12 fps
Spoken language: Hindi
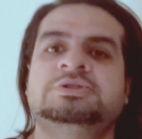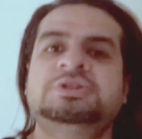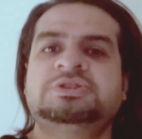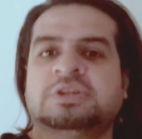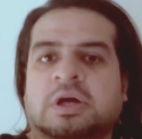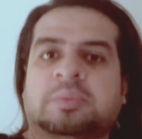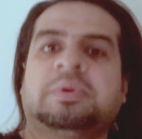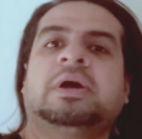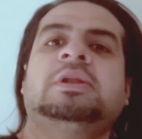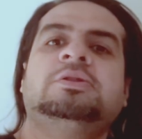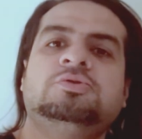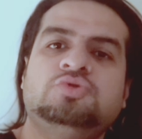जी जनाब
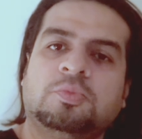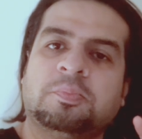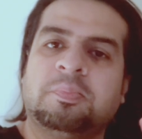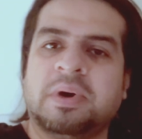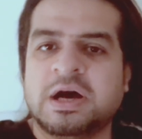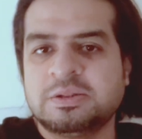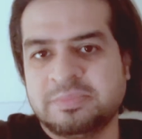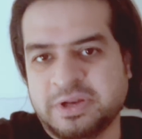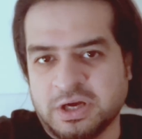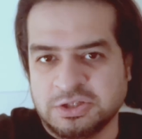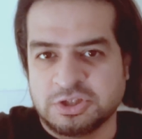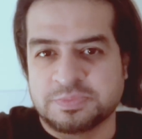याली तो जो बात
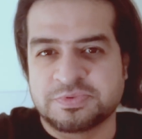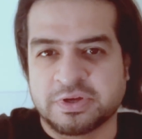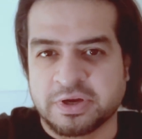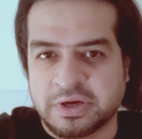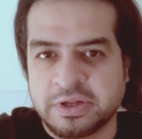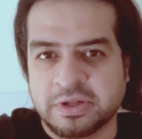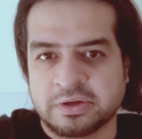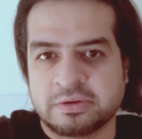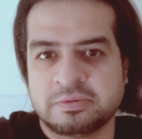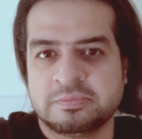मैंने आज आपसे करनी है ना